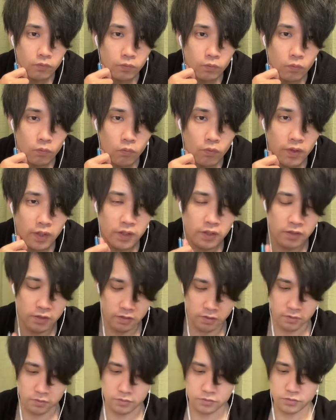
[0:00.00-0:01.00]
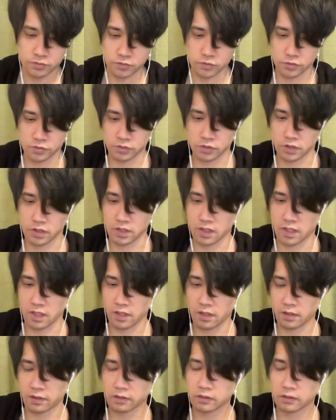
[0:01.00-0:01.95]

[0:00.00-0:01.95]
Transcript: OK ケさあ。